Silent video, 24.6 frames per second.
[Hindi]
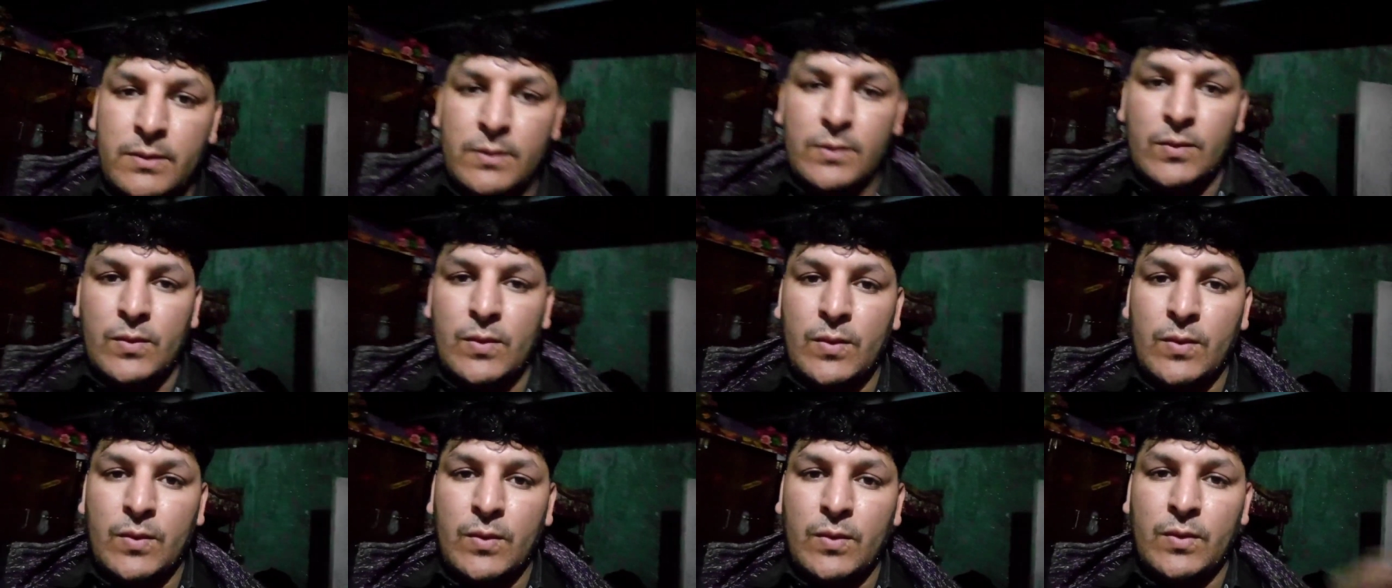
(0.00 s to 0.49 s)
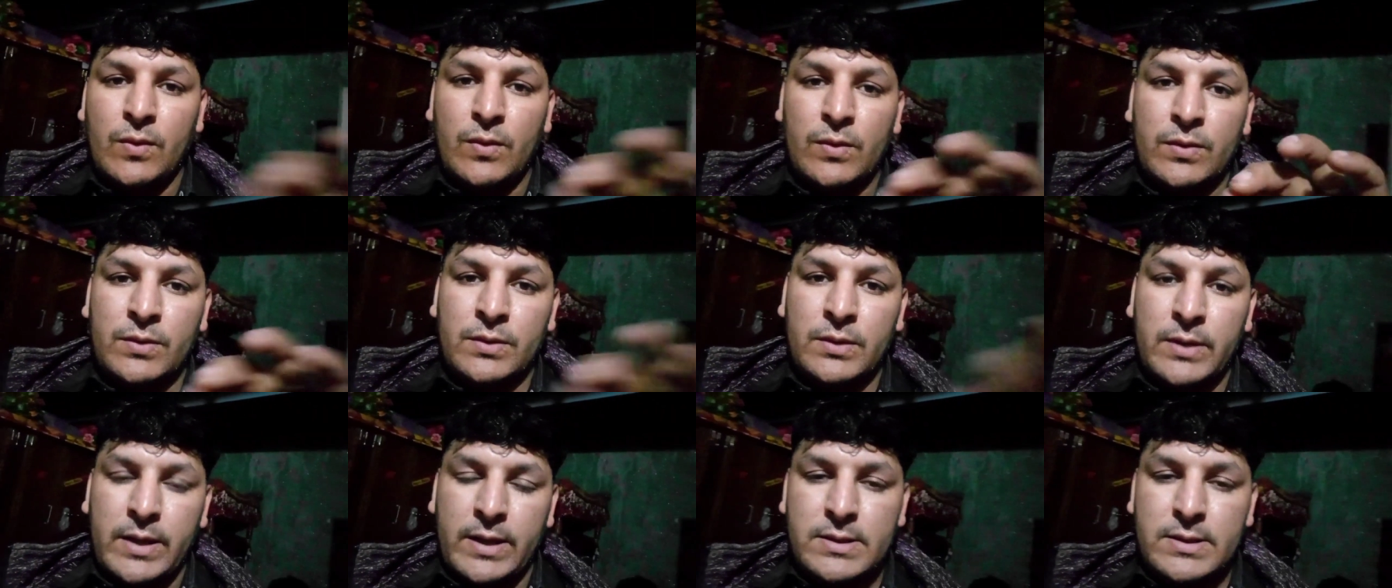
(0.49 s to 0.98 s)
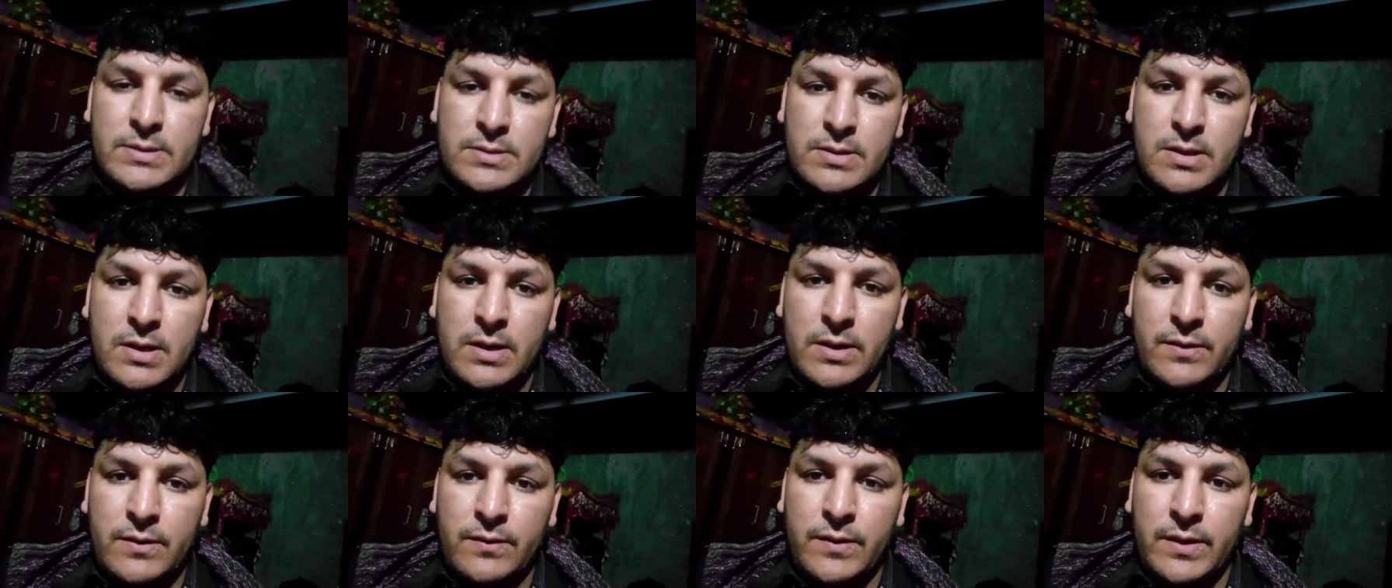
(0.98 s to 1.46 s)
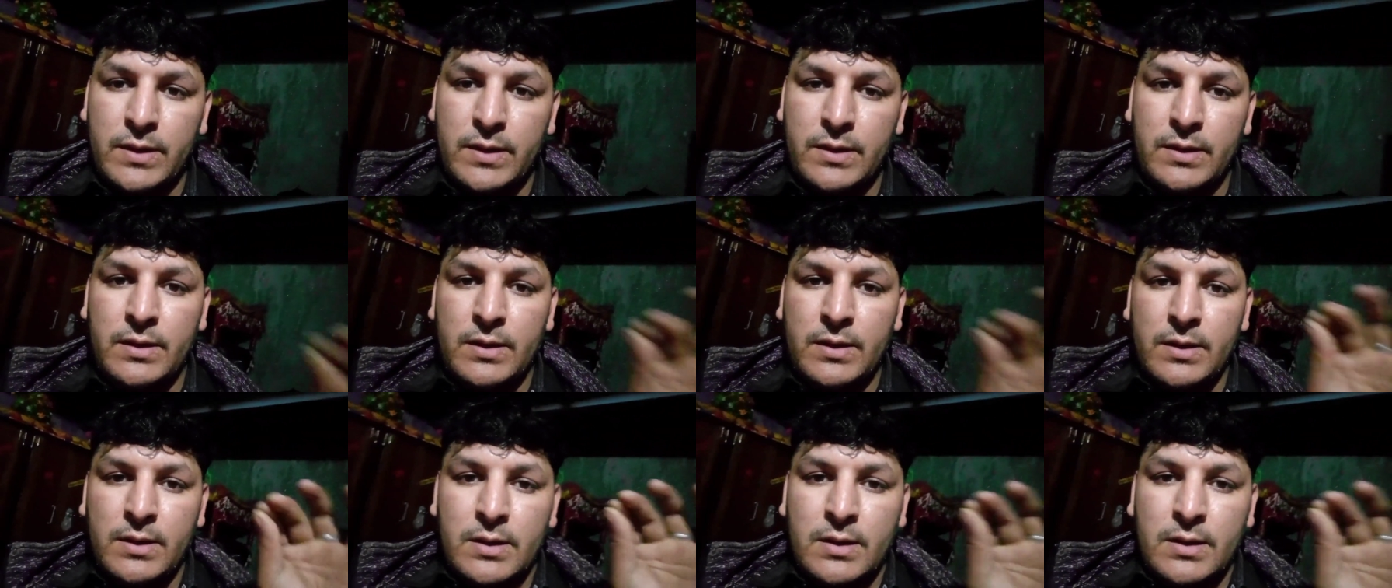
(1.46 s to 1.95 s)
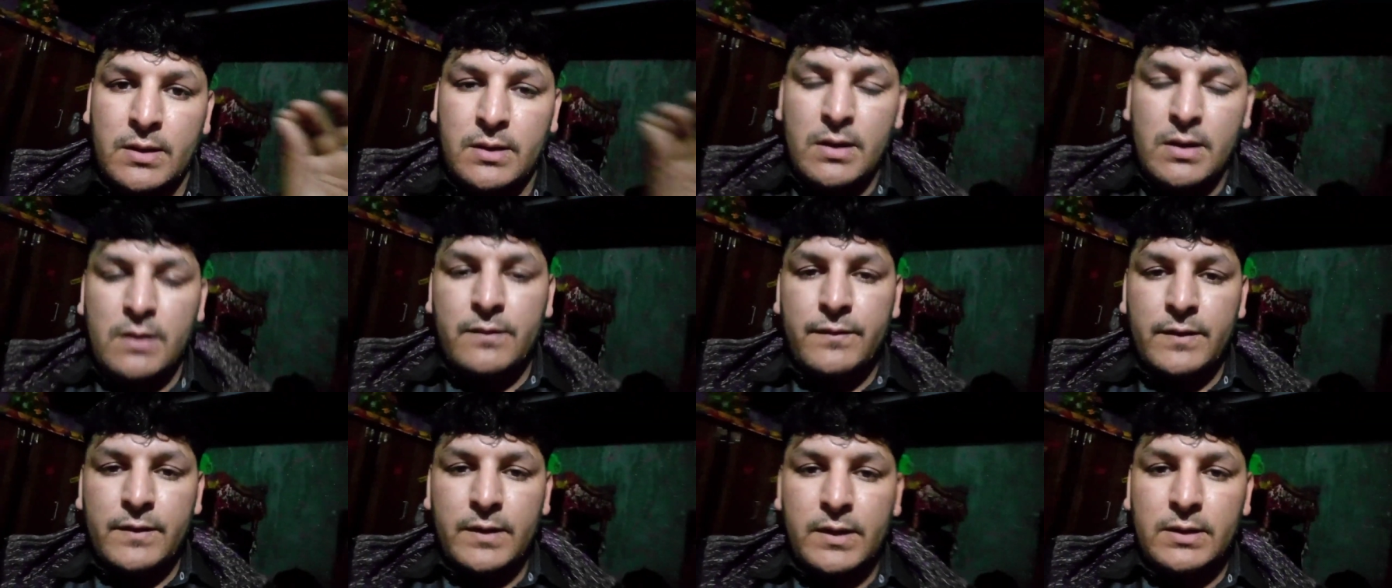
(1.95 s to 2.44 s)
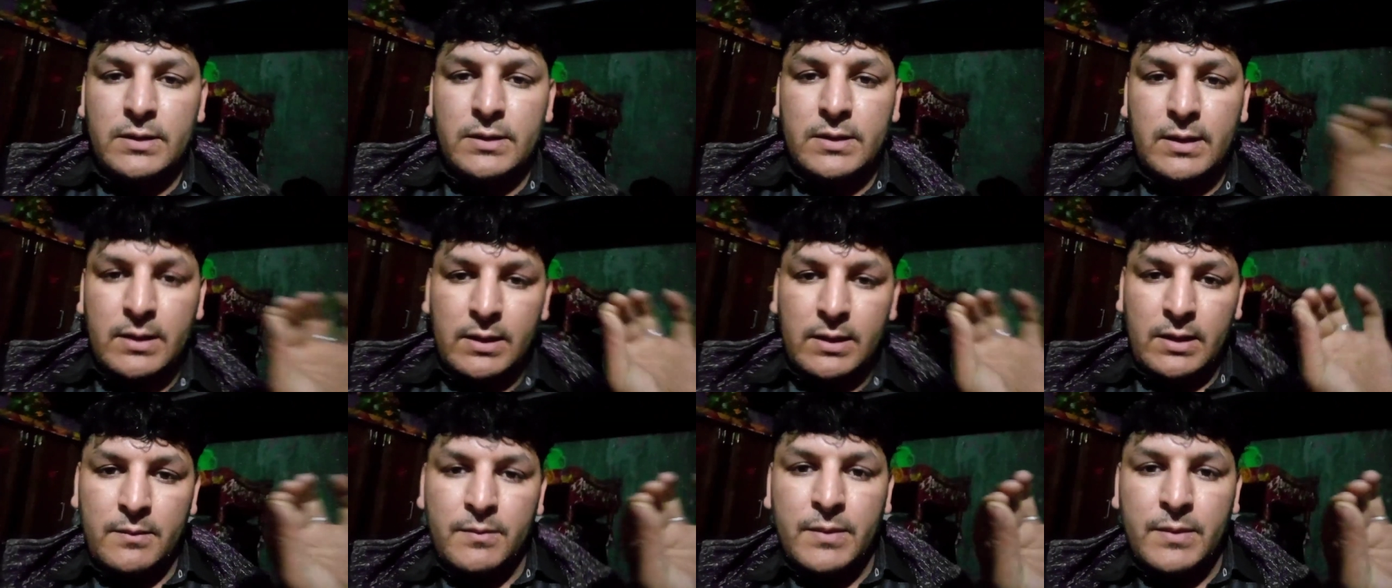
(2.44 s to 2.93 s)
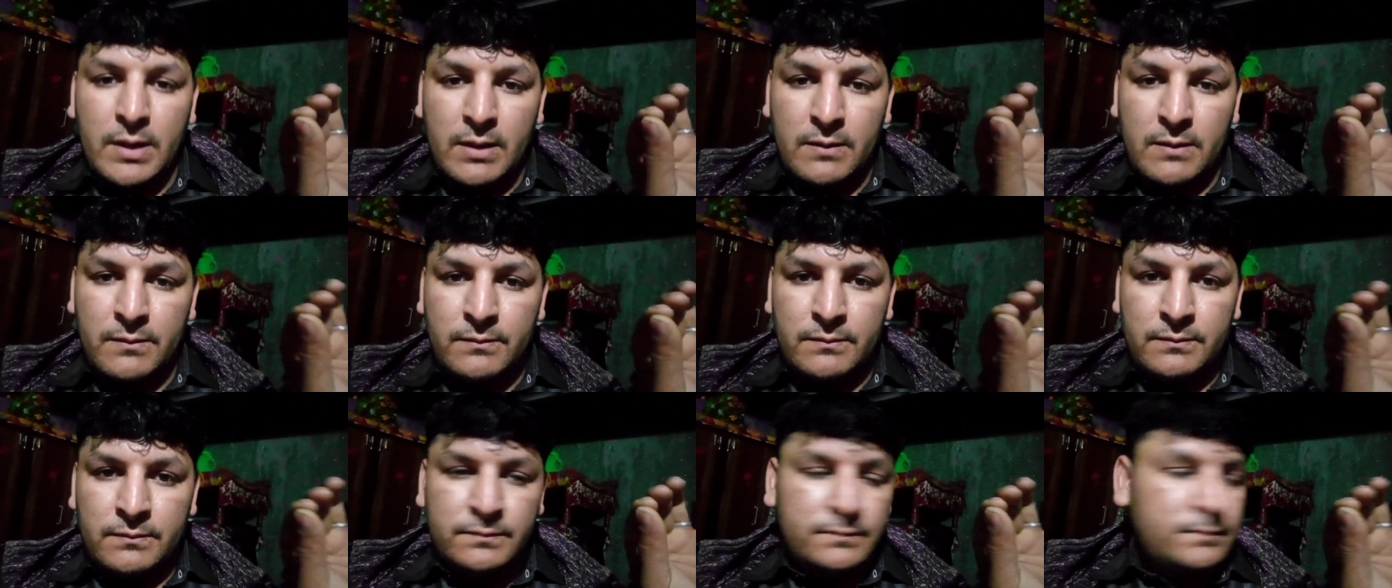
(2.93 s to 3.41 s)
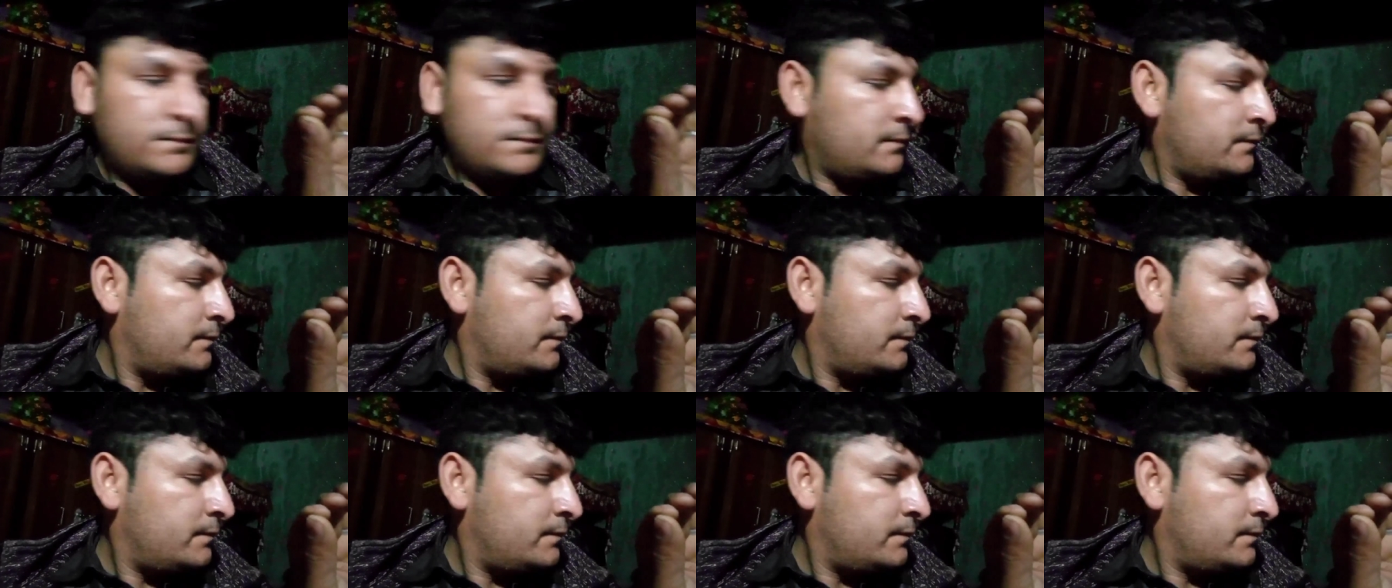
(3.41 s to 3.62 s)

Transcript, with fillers: तो नहीं स्टार्ट हुई काफ़ी तकरीबन हम